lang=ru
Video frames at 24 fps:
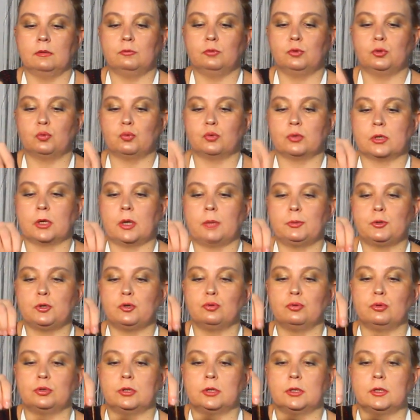вот
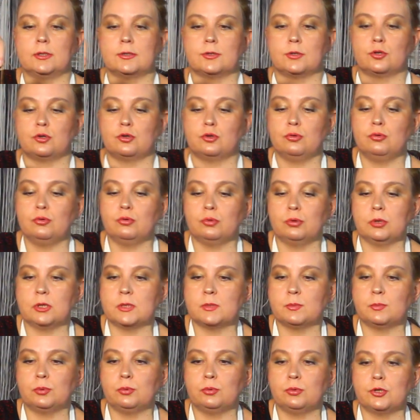копченый язычок у
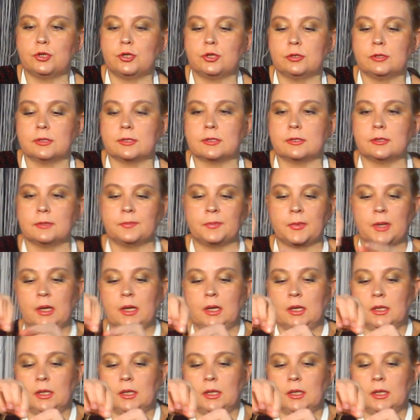нас получился.